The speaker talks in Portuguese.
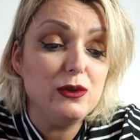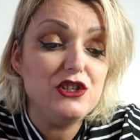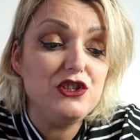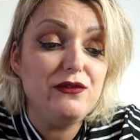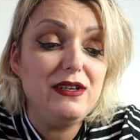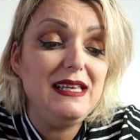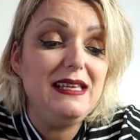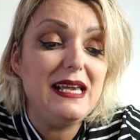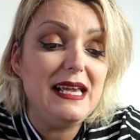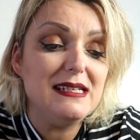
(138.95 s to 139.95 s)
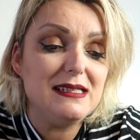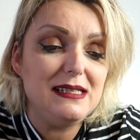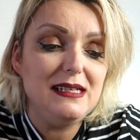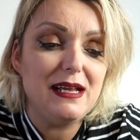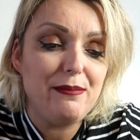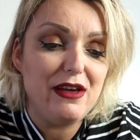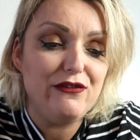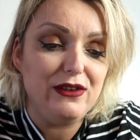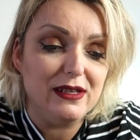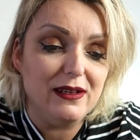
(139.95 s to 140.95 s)
nunca tive ninguém assim na minha
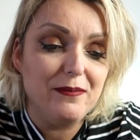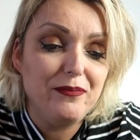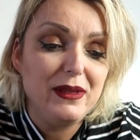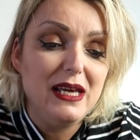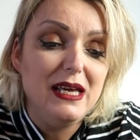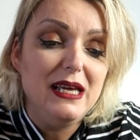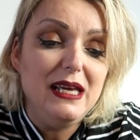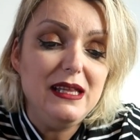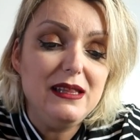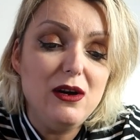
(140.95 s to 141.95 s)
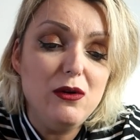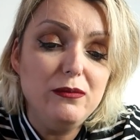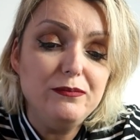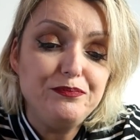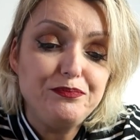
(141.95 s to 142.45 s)
vida. Então,